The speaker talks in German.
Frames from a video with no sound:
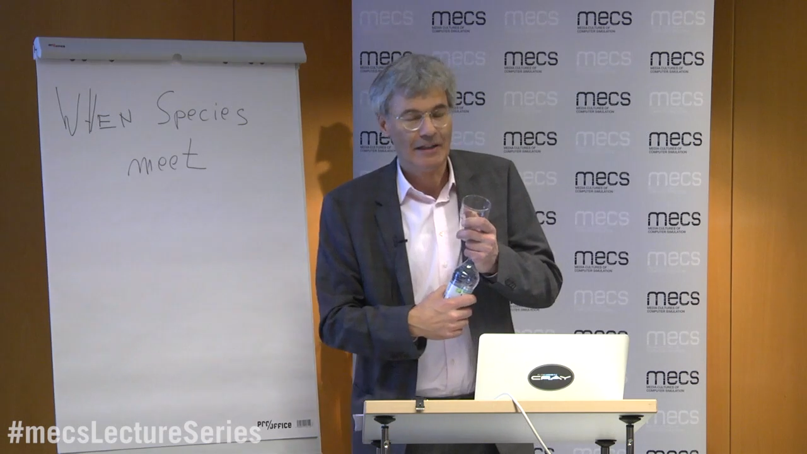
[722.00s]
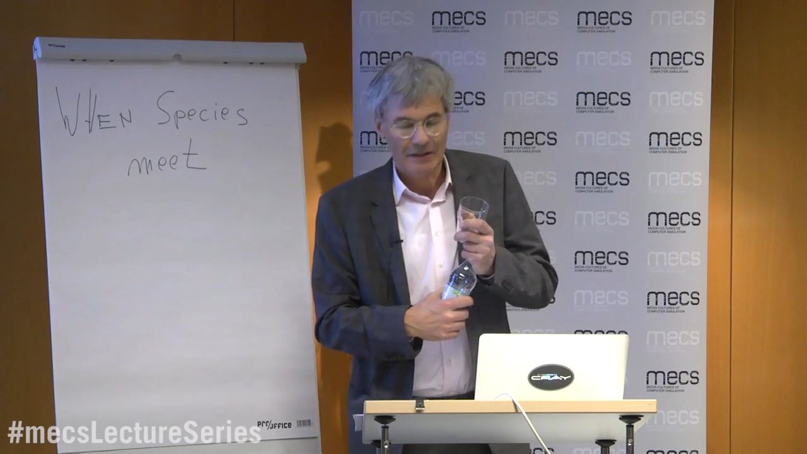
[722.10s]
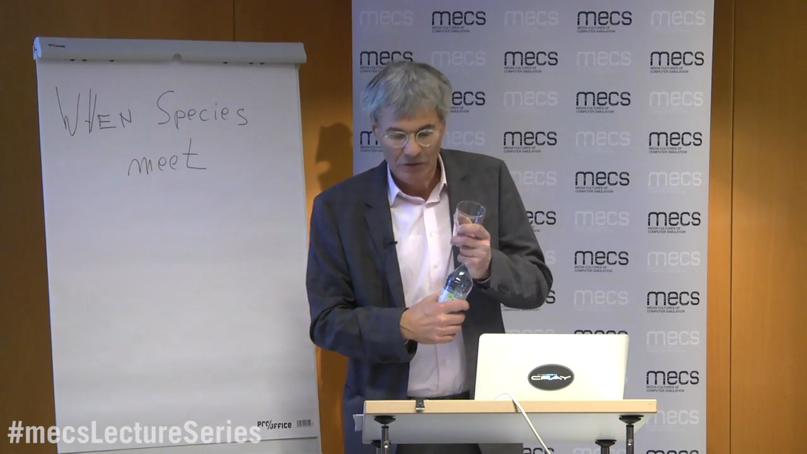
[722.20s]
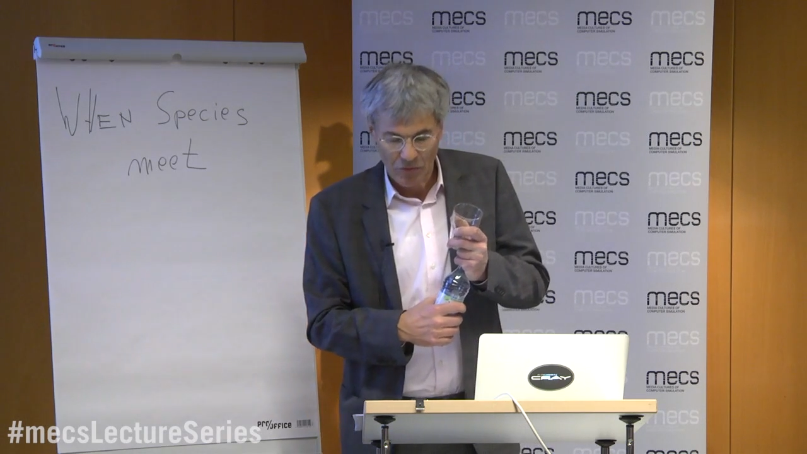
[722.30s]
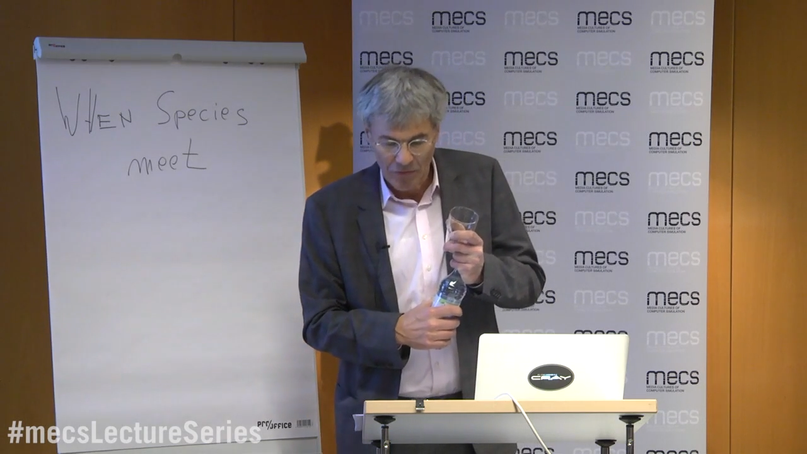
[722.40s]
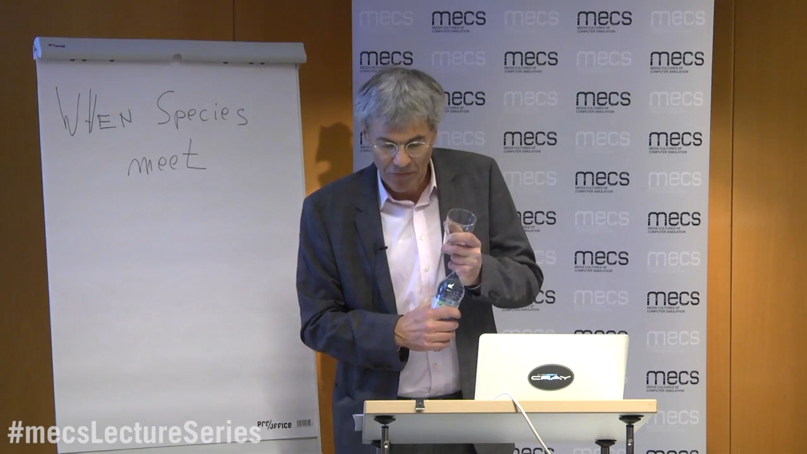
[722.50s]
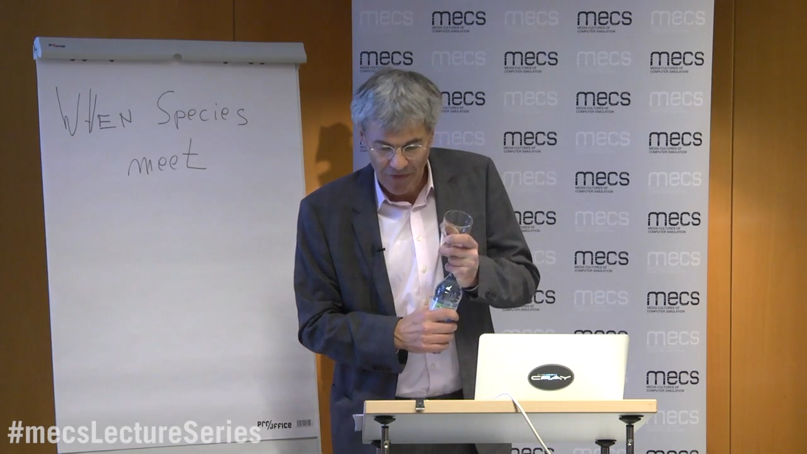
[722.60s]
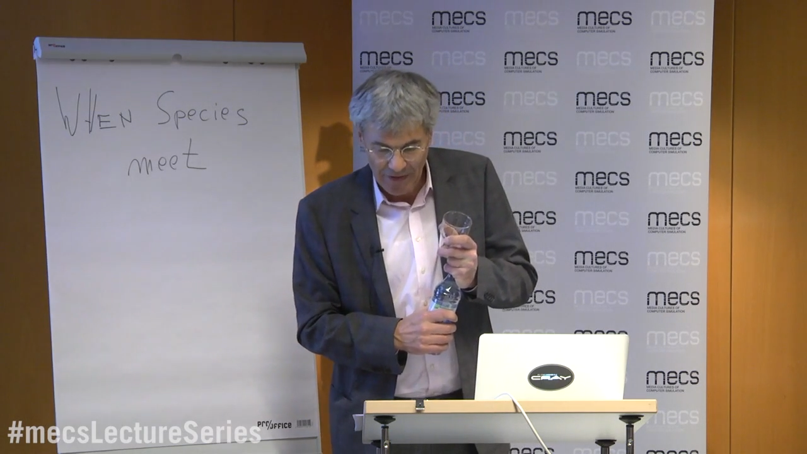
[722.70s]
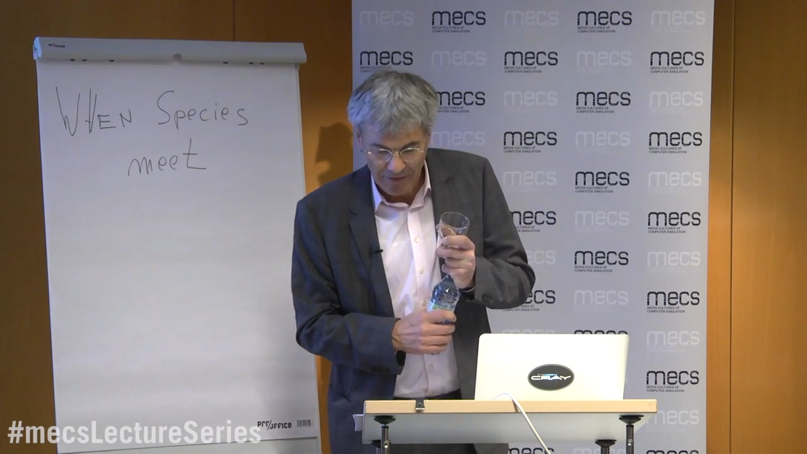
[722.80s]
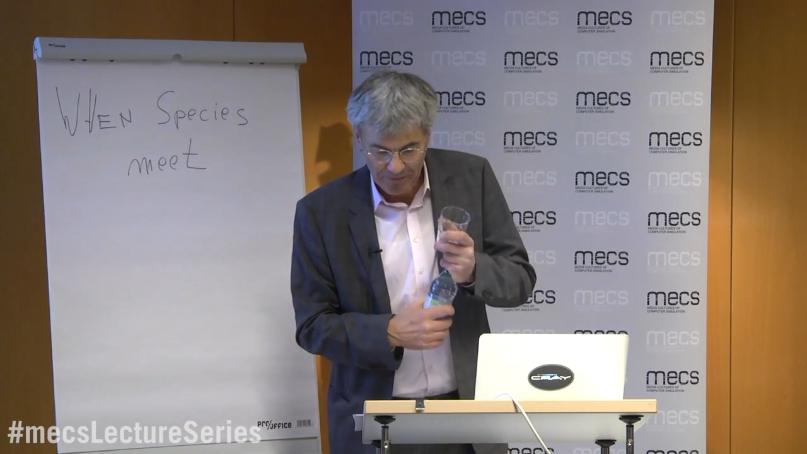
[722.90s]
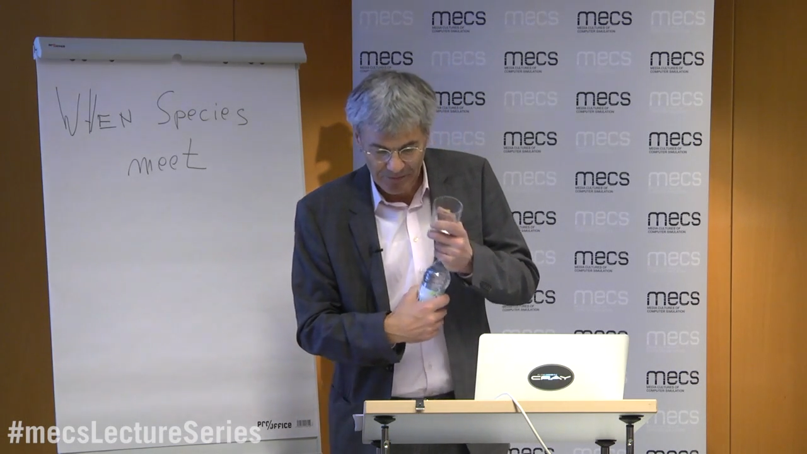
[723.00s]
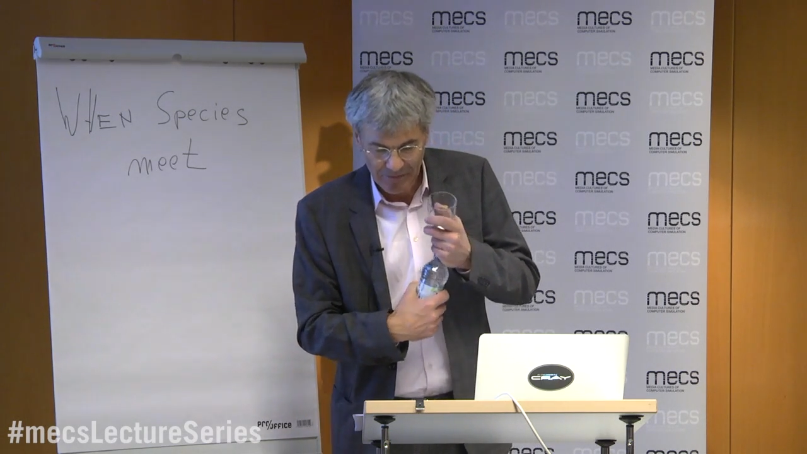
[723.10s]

Elektronenfänger